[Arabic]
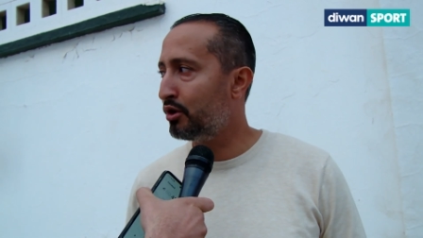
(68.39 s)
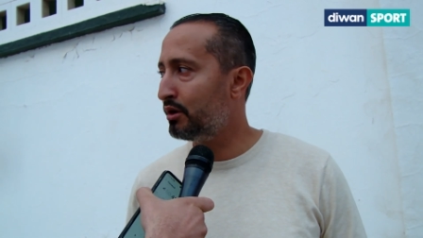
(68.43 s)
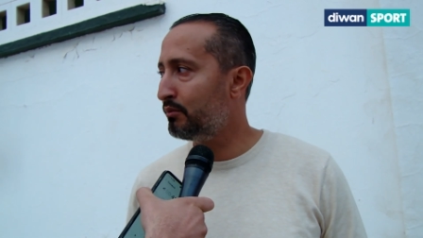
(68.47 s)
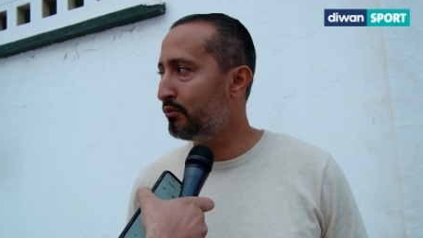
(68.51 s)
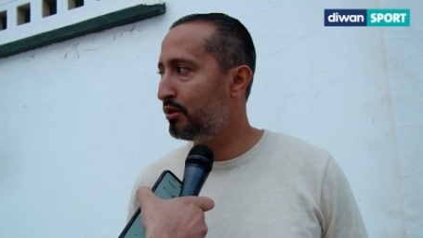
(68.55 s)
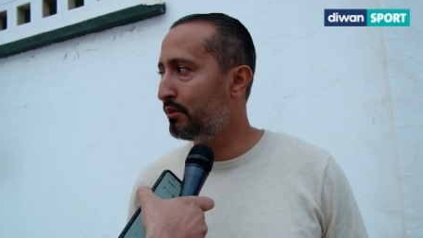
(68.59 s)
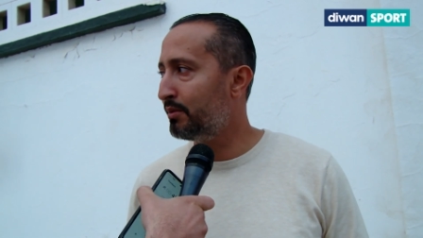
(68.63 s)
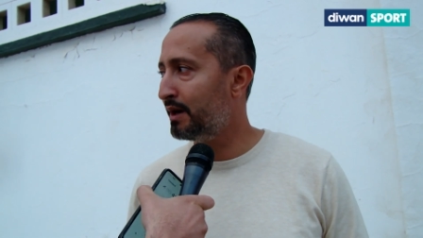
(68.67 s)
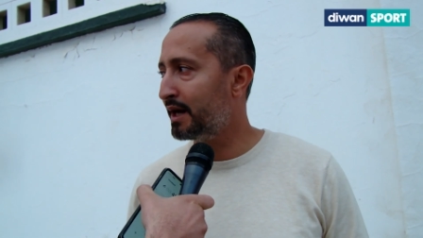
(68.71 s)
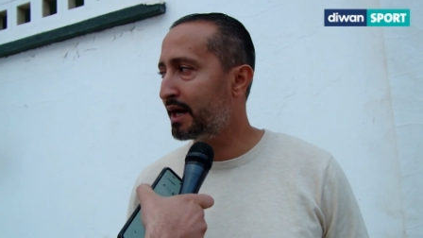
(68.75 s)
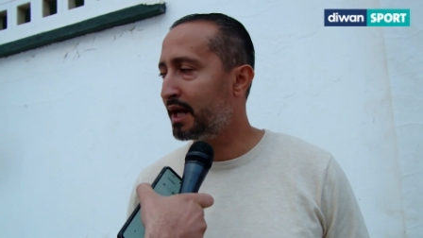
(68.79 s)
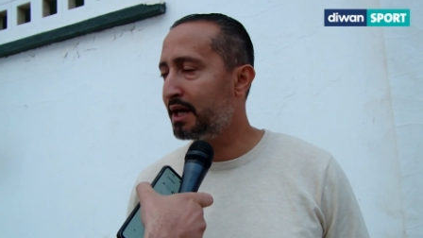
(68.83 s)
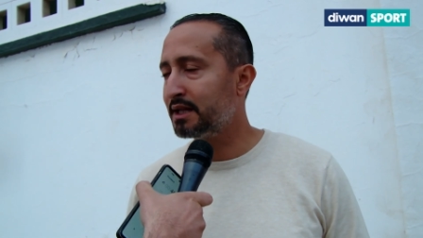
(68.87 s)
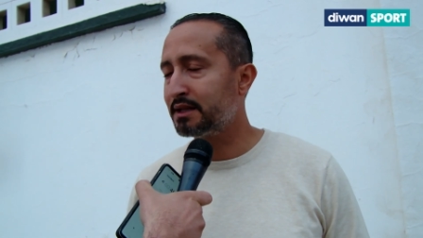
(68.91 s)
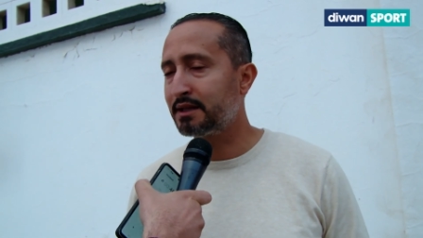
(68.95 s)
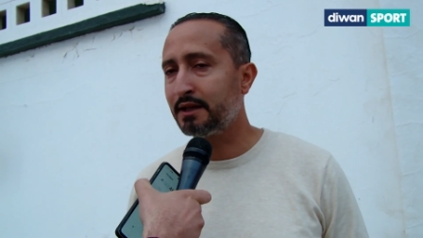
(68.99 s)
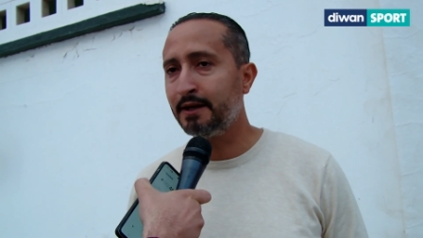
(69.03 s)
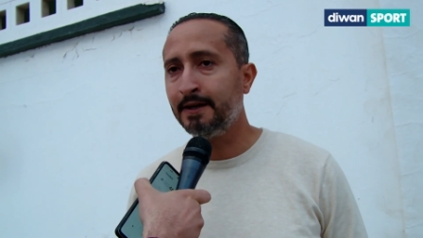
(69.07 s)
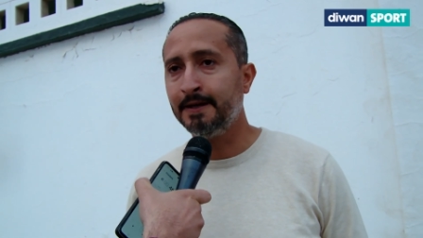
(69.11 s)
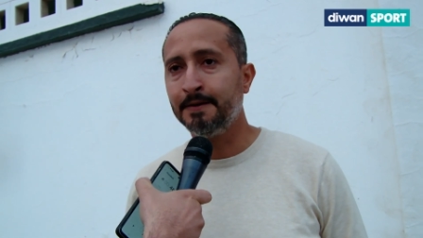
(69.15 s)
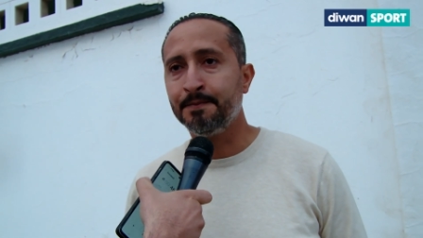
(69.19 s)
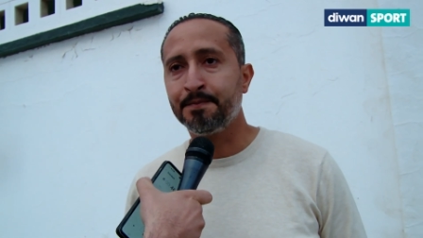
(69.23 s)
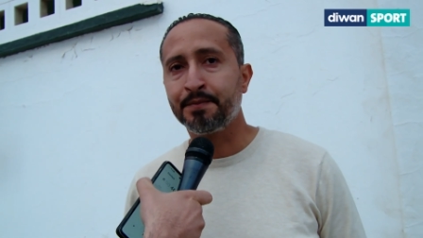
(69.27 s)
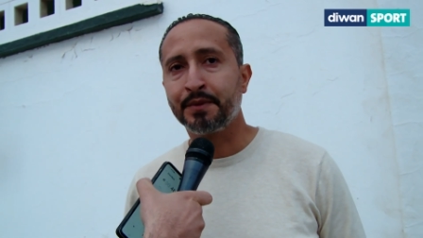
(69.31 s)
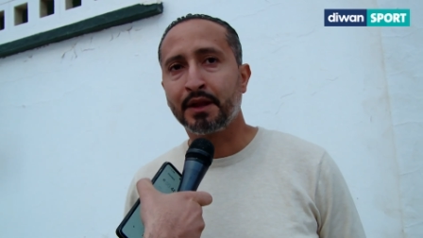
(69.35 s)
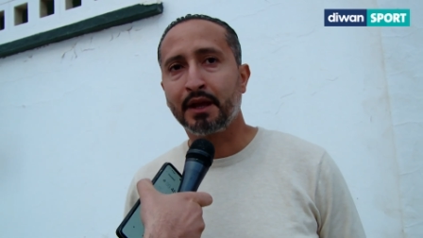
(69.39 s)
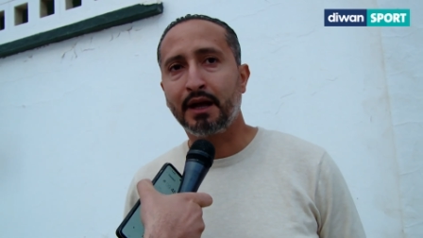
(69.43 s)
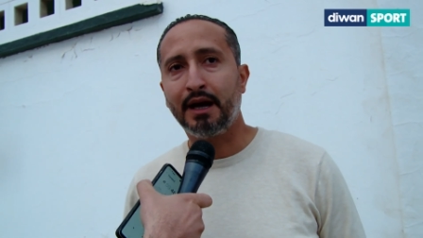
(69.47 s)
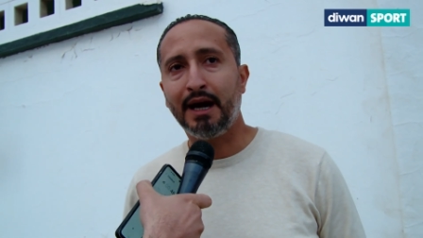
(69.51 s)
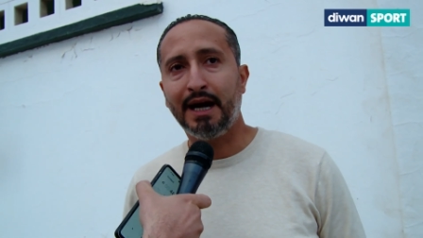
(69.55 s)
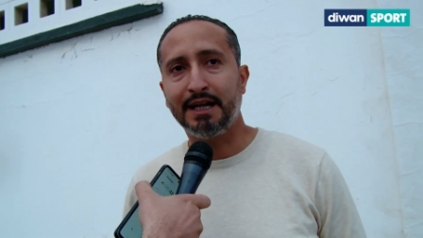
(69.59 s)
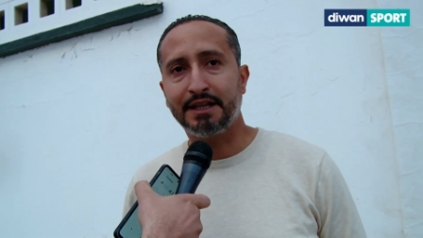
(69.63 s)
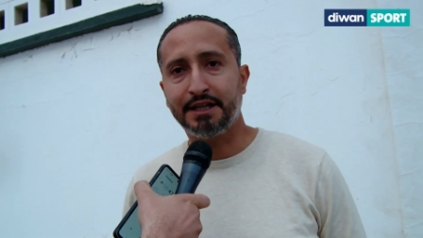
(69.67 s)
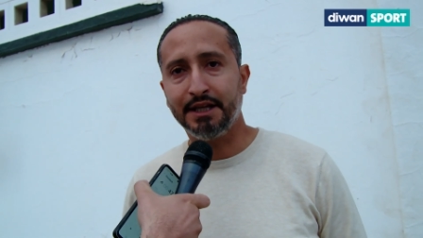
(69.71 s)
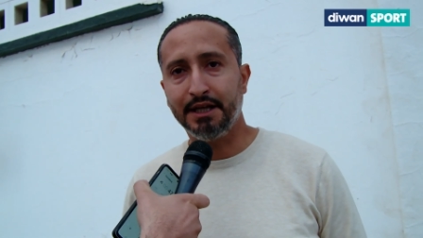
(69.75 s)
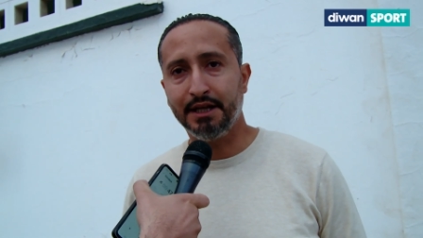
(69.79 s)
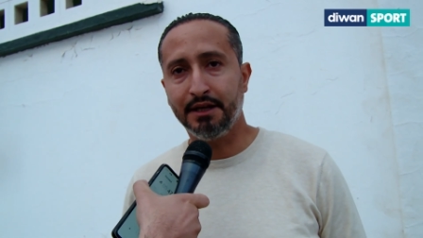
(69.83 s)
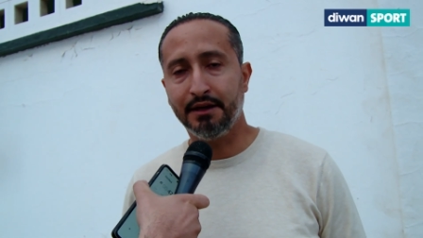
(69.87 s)
كل مباراه
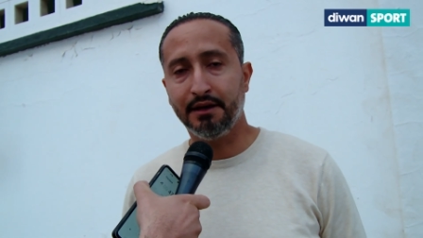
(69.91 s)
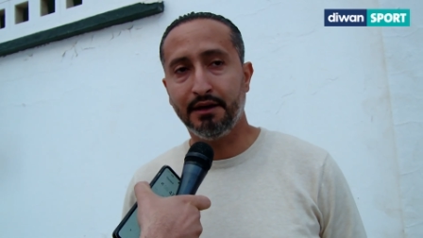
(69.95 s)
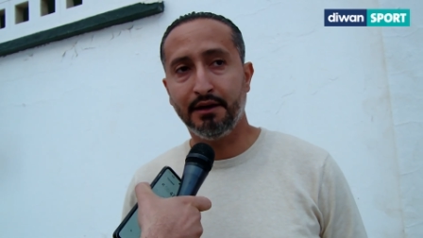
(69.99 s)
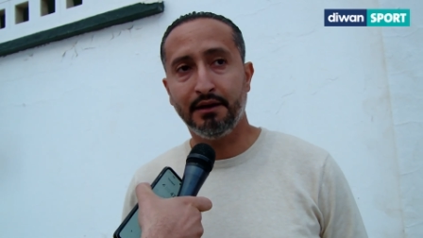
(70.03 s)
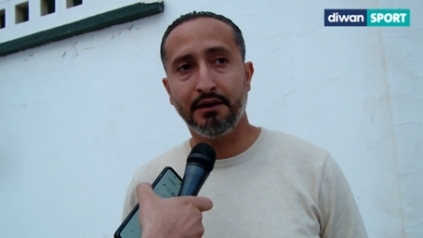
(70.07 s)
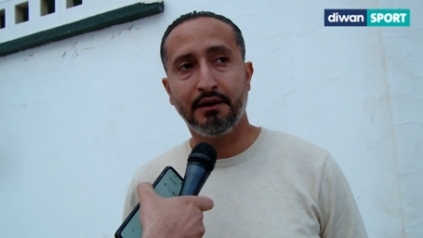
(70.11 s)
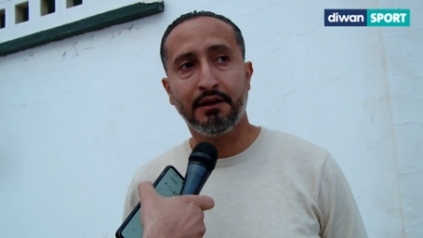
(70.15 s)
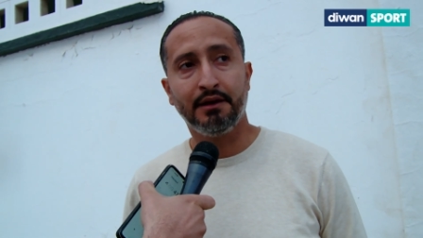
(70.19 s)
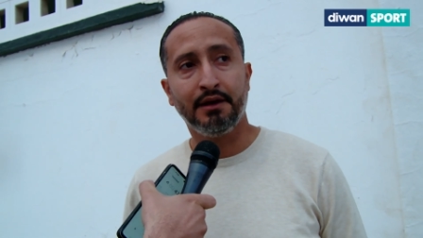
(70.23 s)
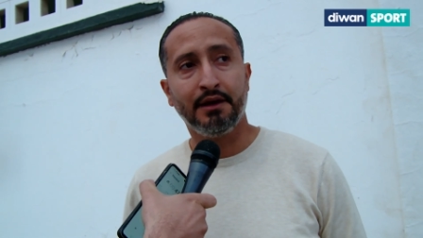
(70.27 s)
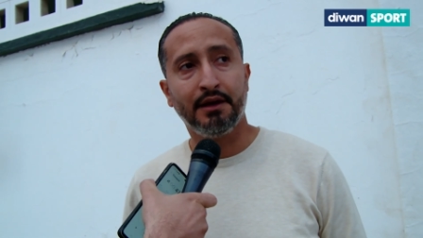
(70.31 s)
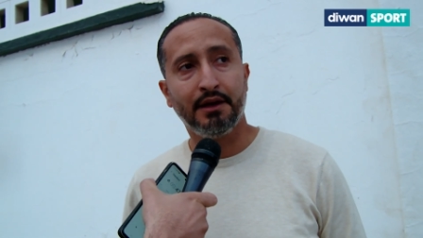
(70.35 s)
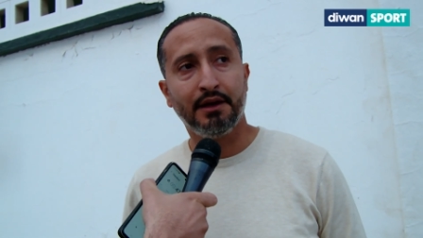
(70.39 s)
قاعدين